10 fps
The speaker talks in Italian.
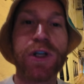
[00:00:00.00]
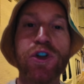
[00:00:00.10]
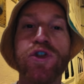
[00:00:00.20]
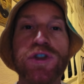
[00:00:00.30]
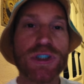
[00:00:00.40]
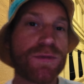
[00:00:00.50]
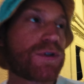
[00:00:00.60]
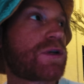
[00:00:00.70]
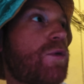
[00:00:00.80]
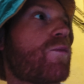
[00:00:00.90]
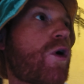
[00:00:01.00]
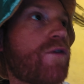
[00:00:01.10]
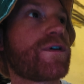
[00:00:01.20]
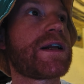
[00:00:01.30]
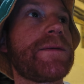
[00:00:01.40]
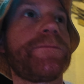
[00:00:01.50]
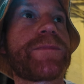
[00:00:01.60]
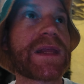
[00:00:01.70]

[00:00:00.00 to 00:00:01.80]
e non ci potremo muovere